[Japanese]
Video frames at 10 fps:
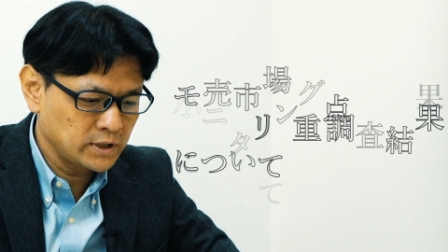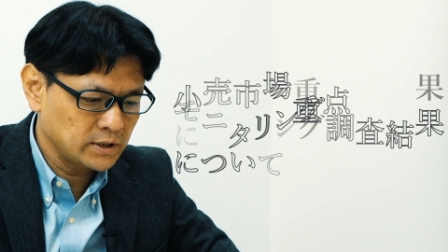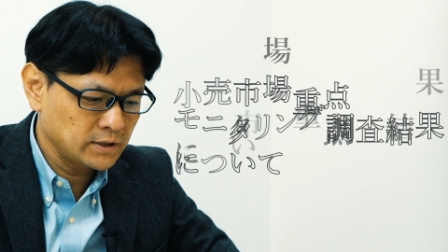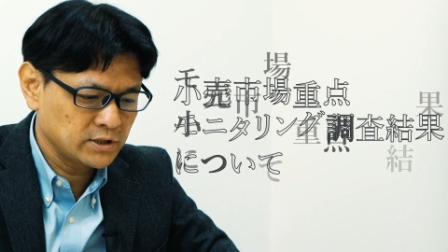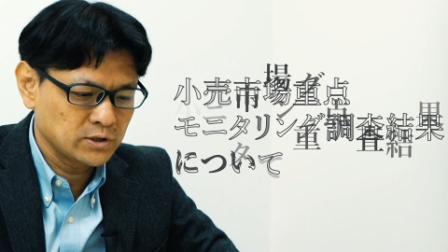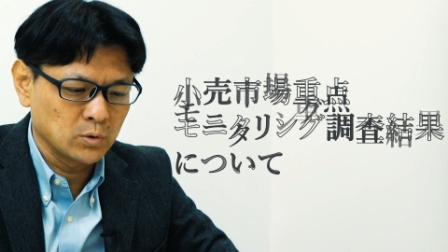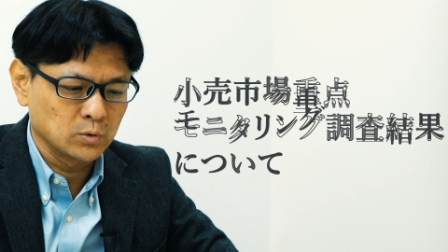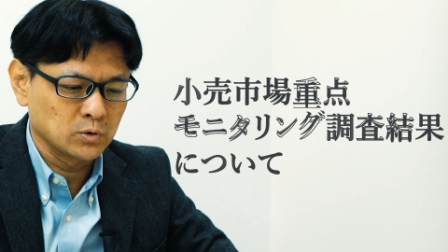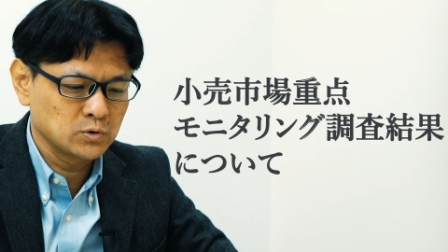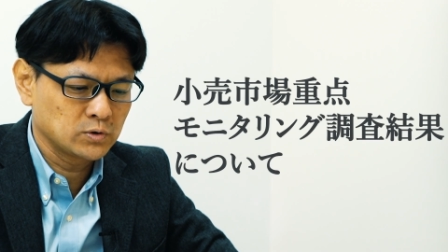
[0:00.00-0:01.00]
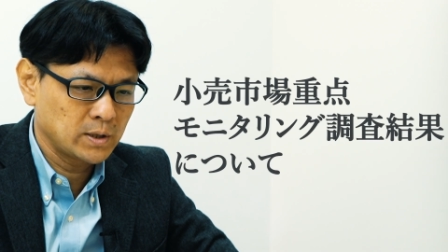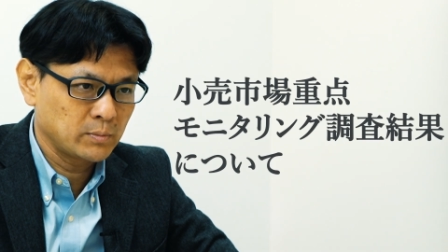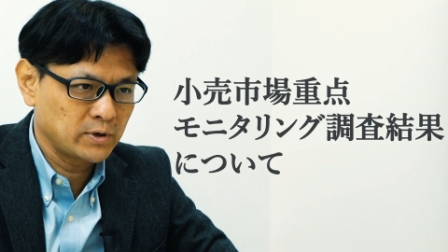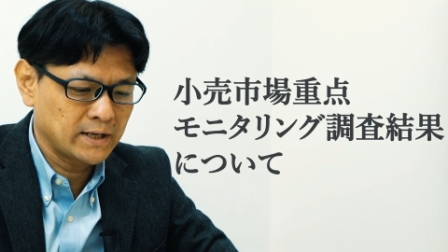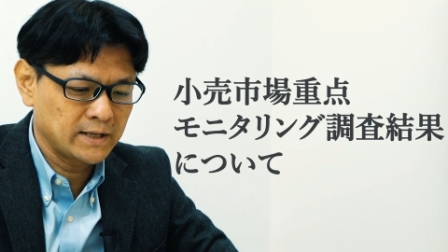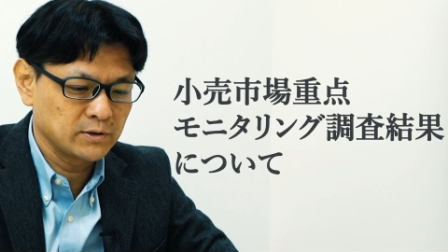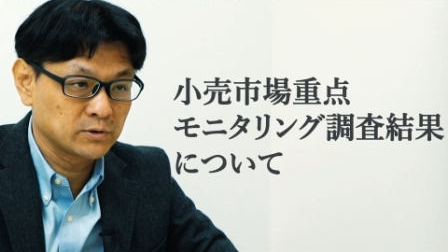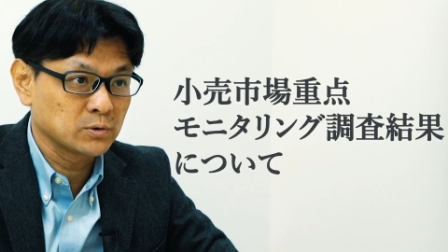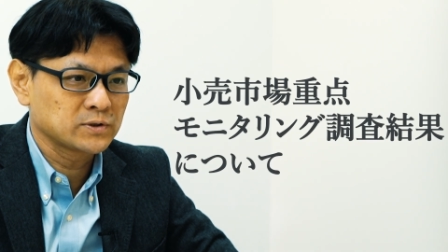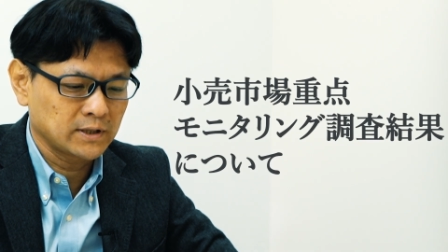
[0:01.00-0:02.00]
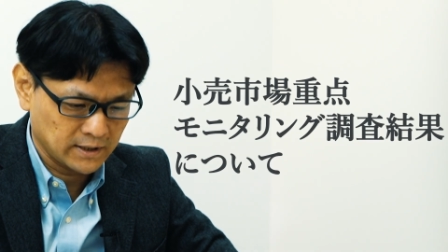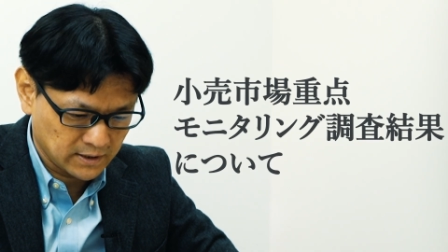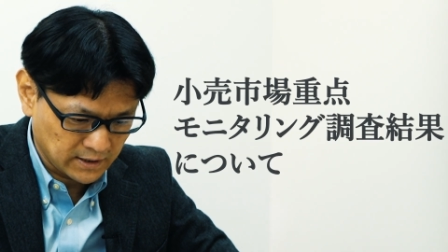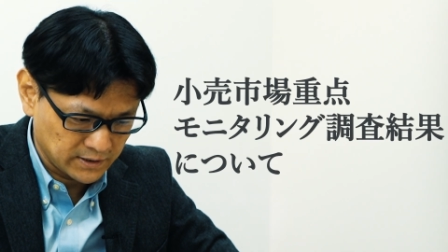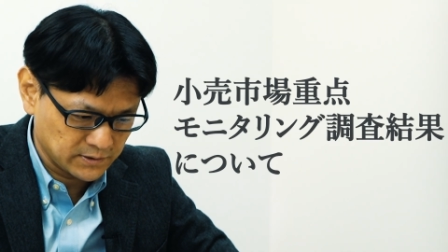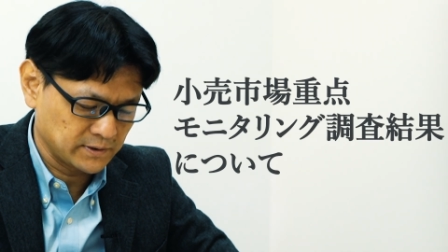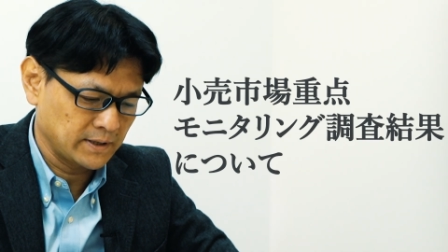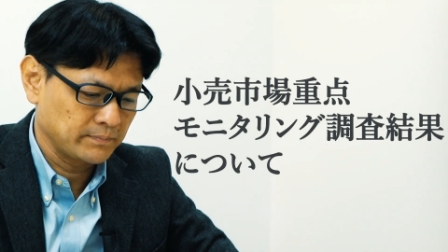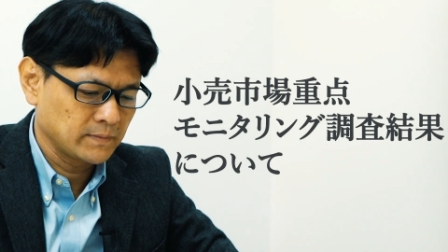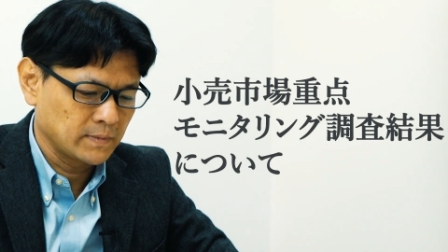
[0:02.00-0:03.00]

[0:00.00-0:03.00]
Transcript: 売市場の重点モニタリング調査結果について。